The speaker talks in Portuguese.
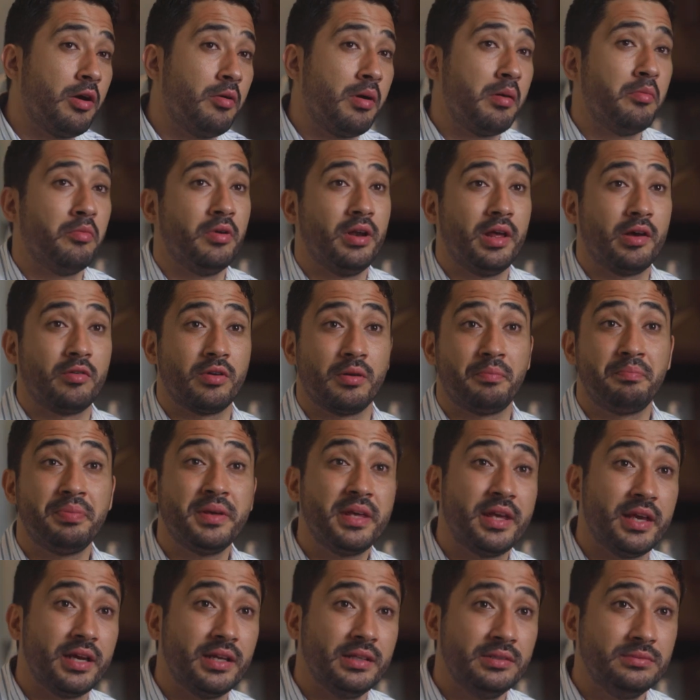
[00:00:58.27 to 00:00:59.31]
é uma molécula
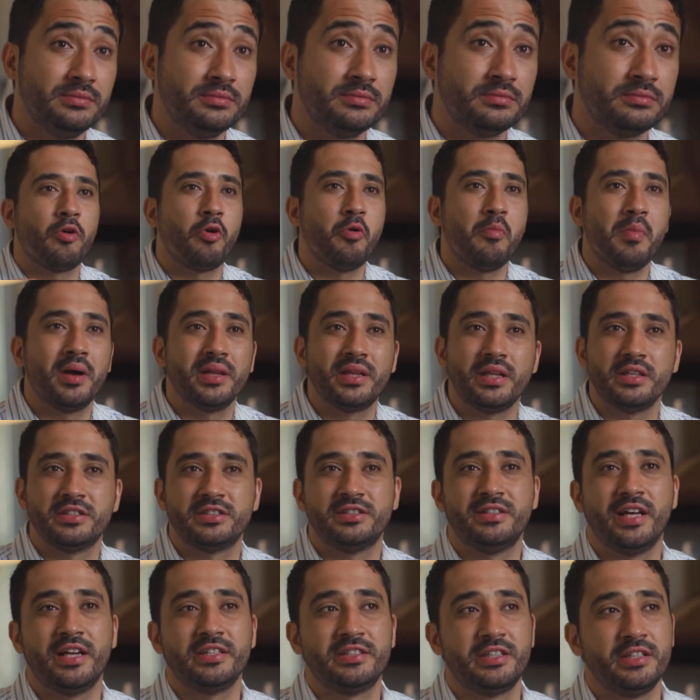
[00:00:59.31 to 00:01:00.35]
pequena, com uma
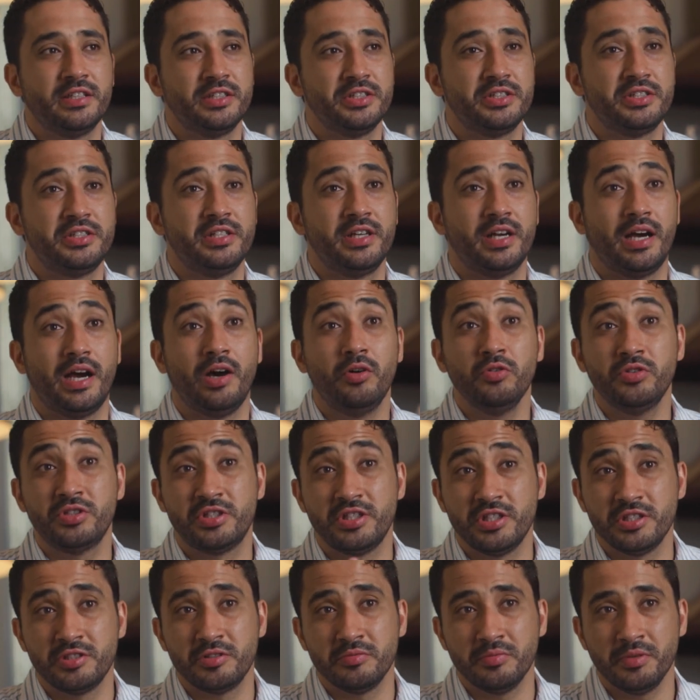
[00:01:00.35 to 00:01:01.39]
densidade de energia
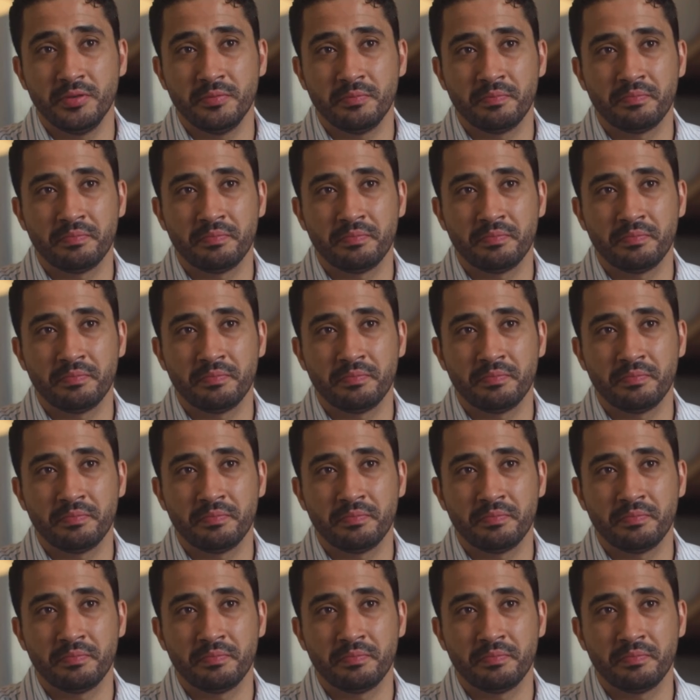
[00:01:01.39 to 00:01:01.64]
altíssima,